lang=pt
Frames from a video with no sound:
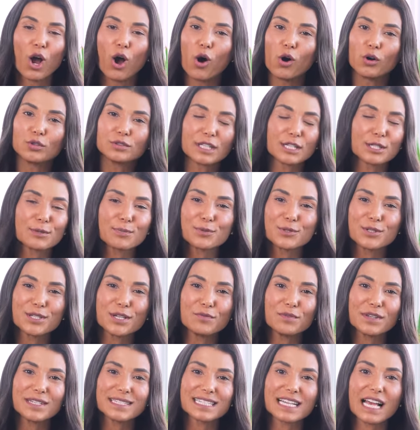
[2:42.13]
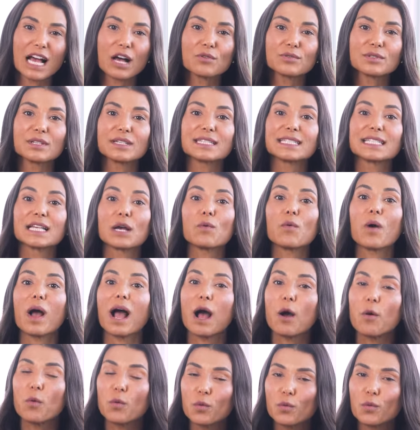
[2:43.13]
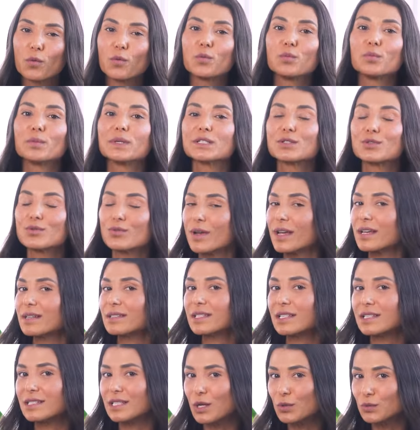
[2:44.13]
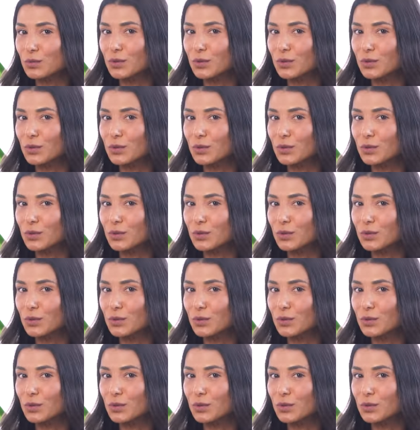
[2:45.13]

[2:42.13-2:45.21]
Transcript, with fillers: Outras possíveis causas são algumas doenças